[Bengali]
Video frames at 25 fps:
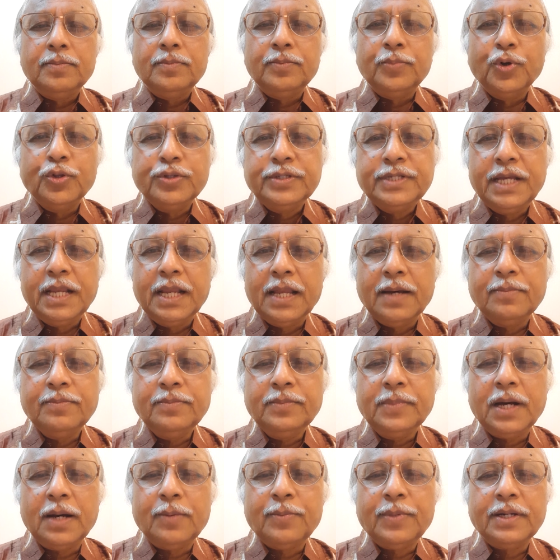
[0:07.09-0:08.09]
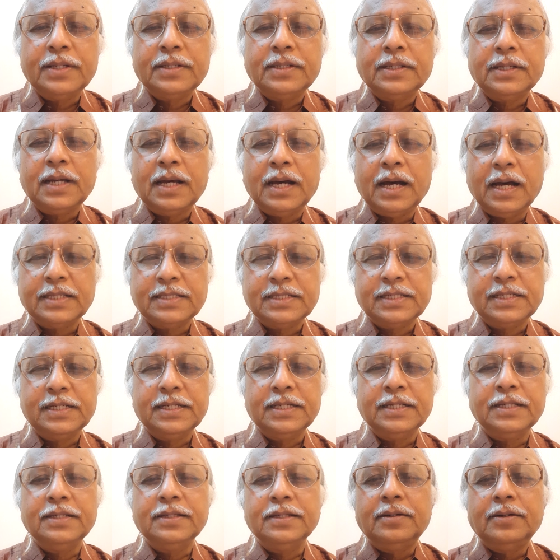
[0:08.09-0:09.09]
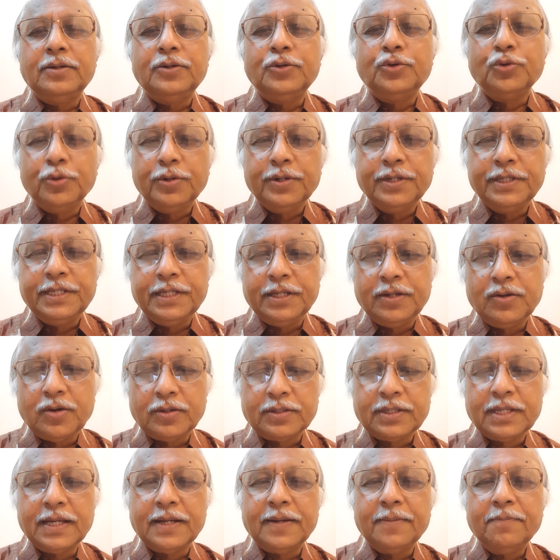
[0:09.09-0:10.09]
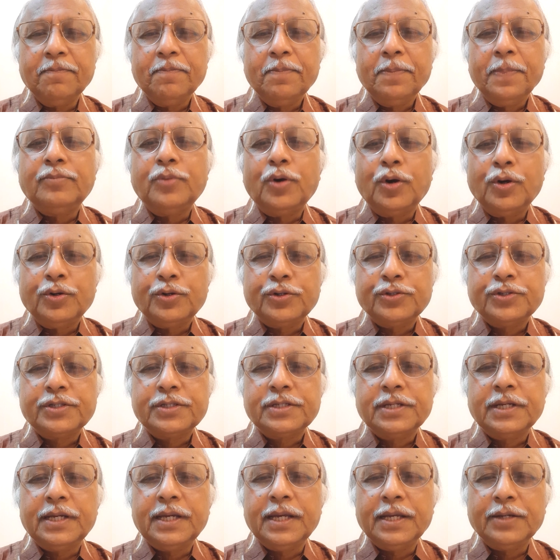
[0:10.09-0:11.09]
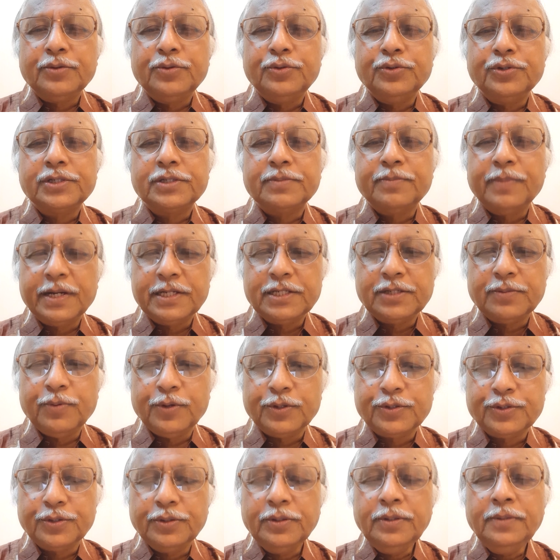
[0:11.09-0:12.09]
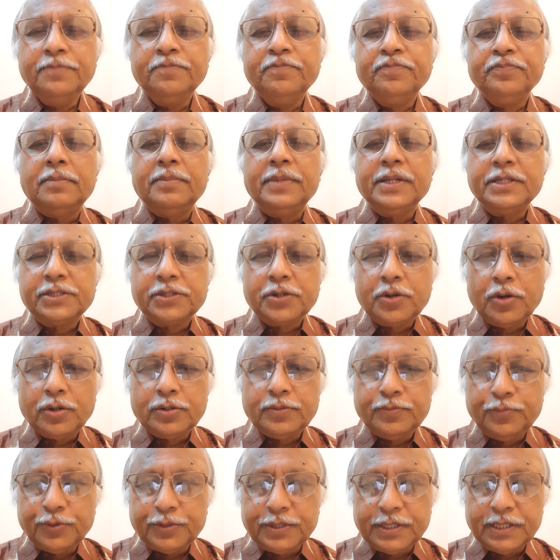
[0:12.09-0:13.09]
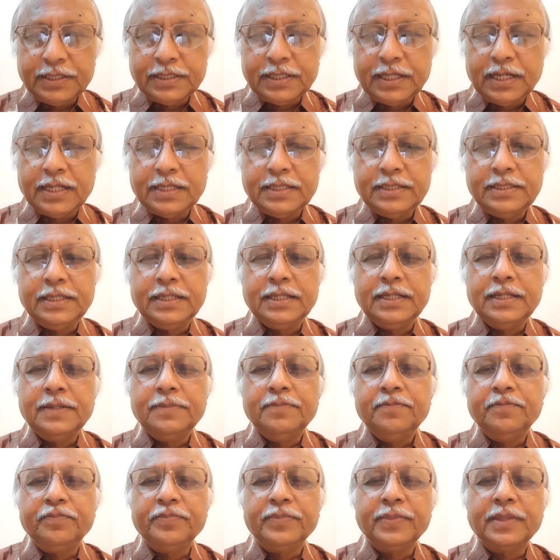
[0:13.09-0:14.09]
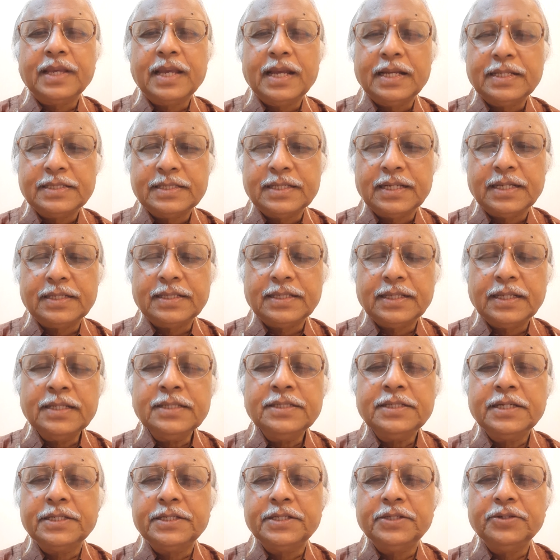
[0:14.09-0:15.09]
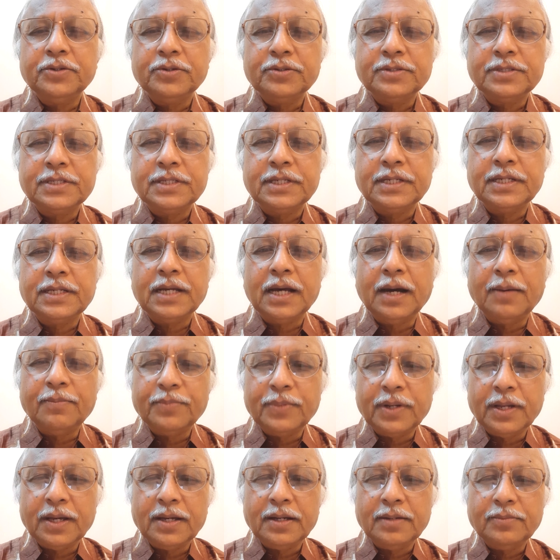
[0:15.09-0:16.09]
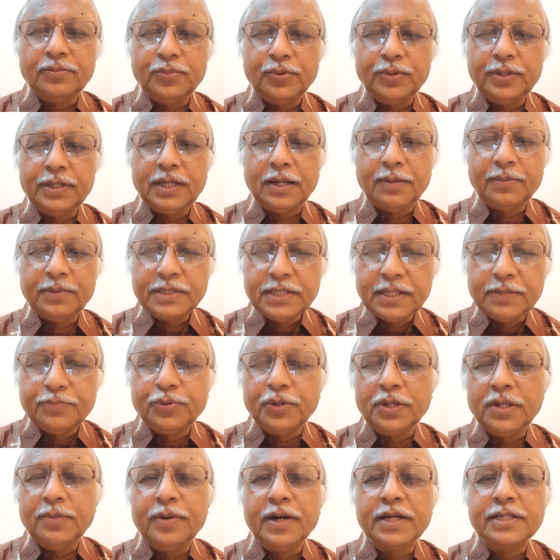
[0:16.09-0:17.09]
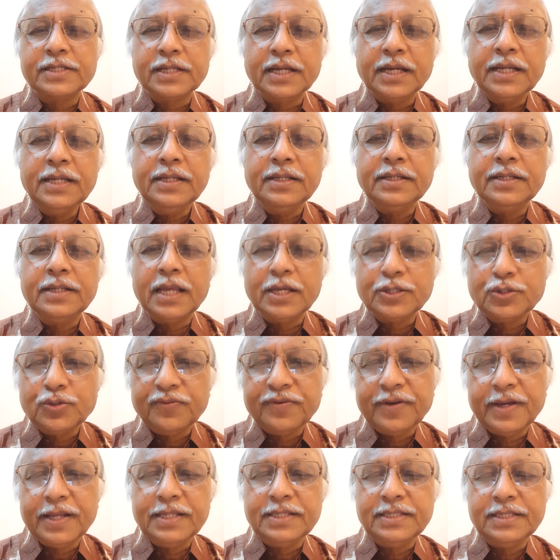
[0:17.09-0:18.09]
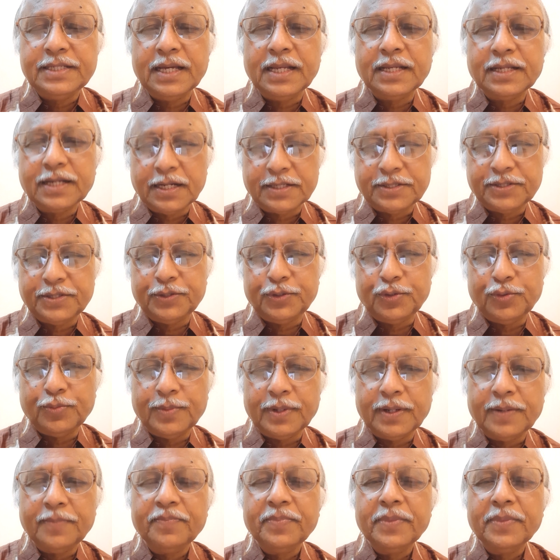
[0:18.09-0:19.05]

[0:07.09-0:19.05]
বলছিলাম আমার আজকের রোগিনীর কথা বয়স একুশ বাইশ বছর বেশ খটমটে তার যে ক্যান্সারটা সেটি হচ্ছে আমরা বলি আমাদের পরিভাষায় ন্যাজোফ্যারিনজিয়াল কার্সিনোমা